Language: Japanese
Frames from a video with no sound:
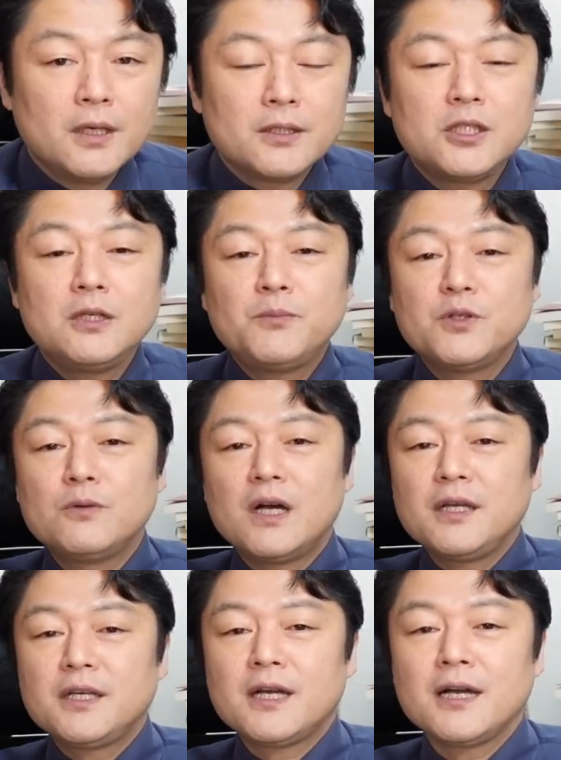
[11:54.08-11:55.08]
新聞は
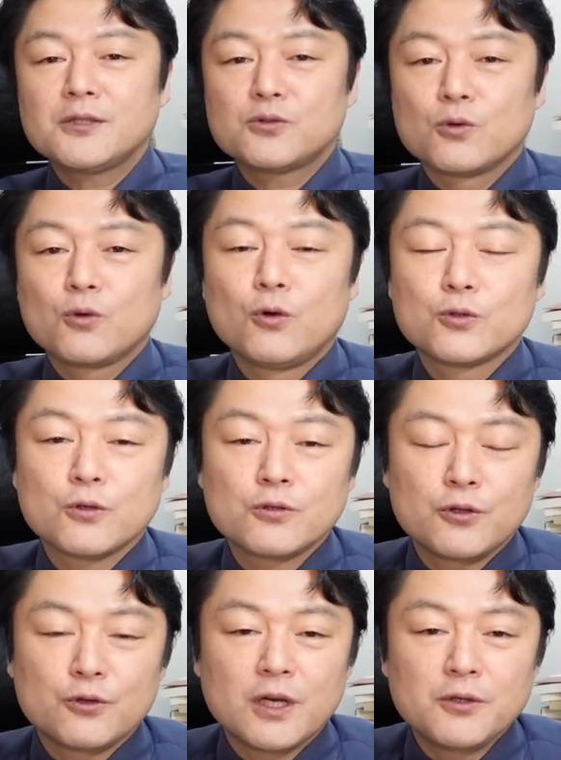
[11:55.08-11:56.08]
1ヶ月の購
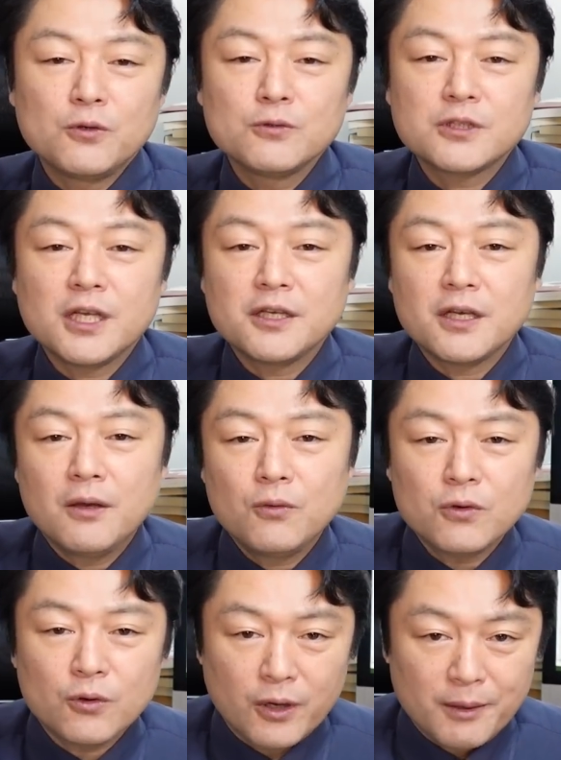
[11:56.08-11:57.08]
読料が4000円
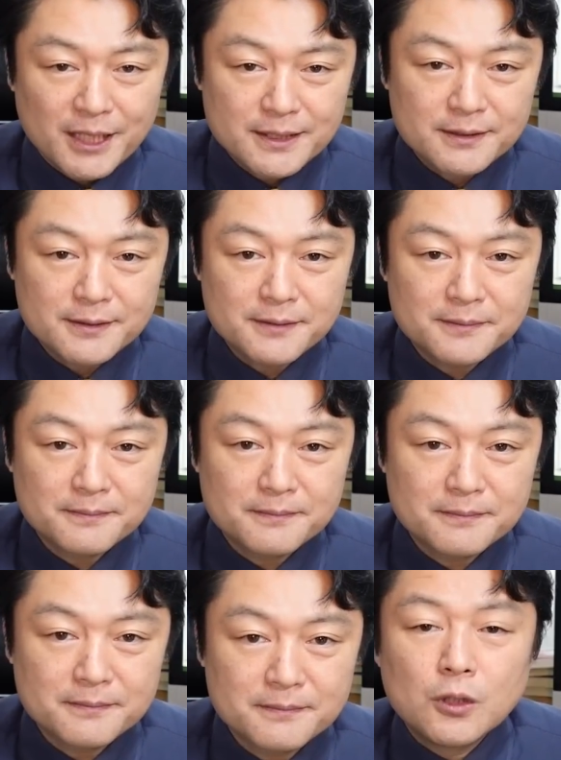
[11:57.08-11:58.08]
を超えます。
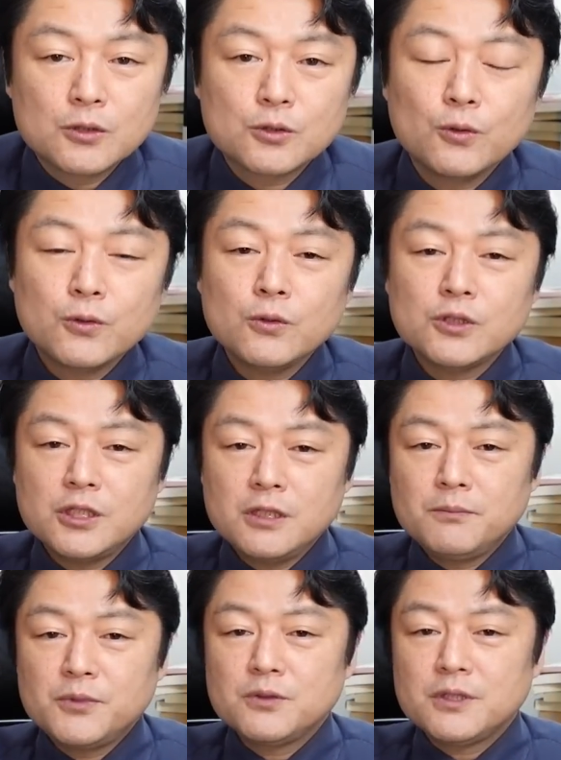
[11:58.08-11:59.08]
その
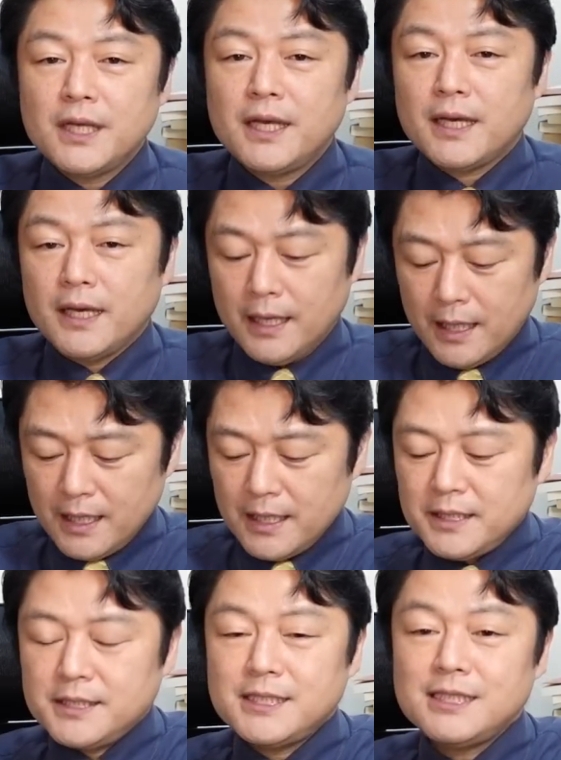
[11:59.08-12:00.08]
新聞で
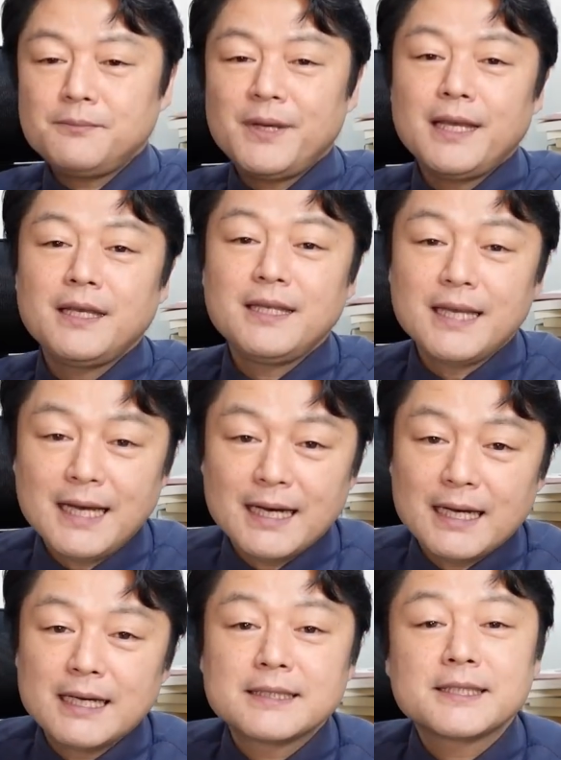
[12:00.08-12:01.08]
一面
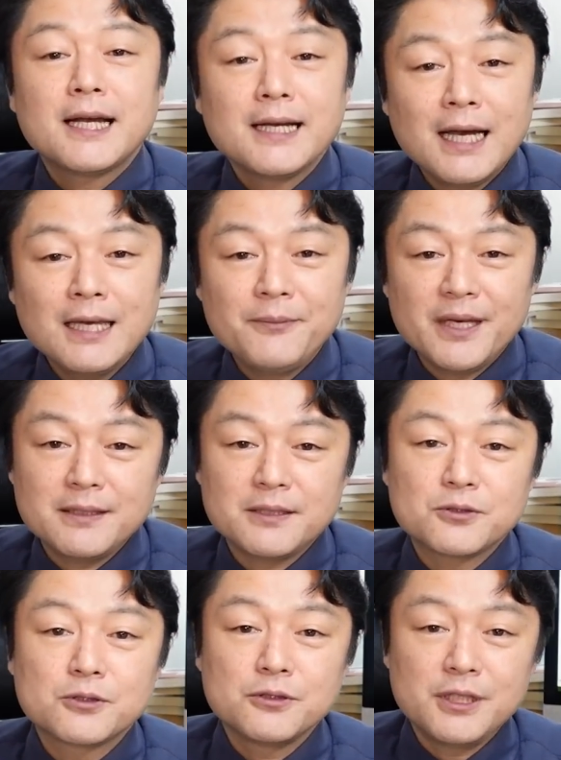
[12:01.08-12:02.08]
や社会面に
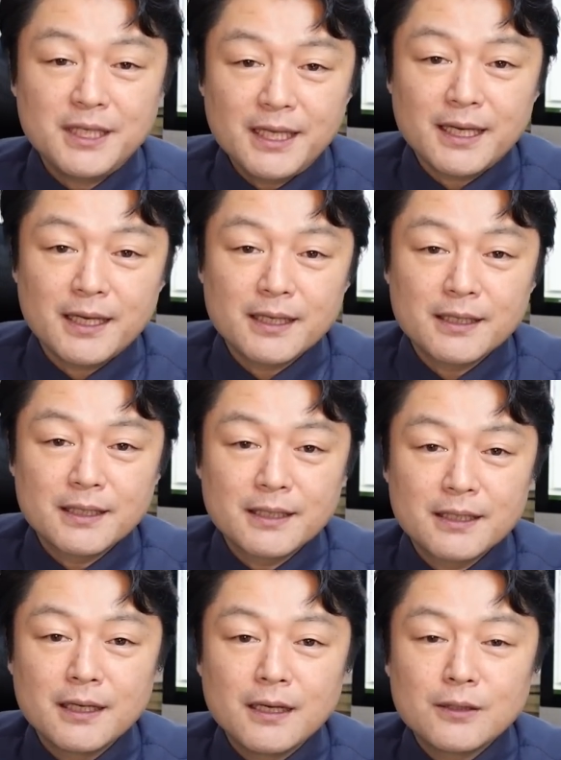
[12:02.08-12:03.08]
次いで
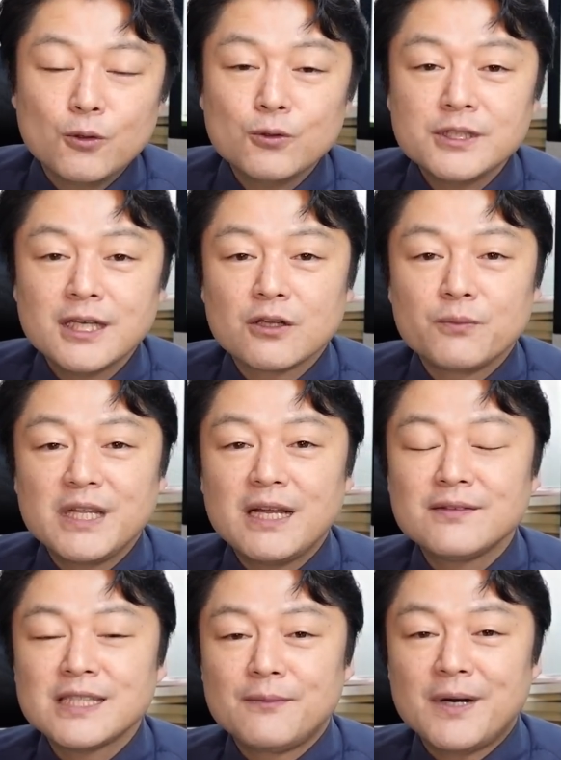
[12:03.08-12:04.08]
読者の
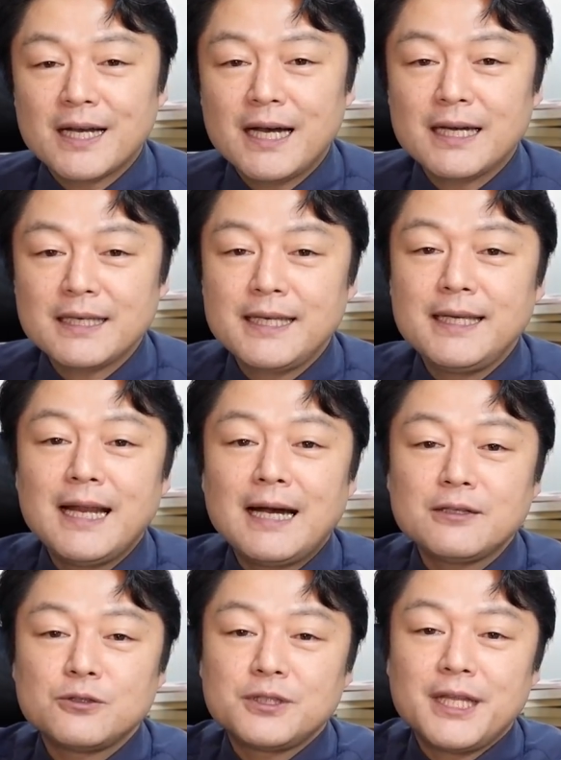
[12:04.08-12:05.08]
皆様が開
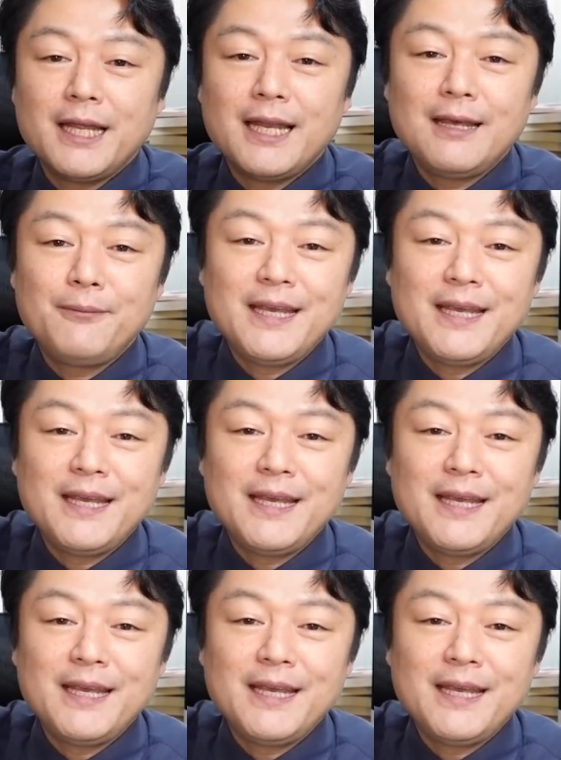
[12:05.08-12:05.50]
くテレ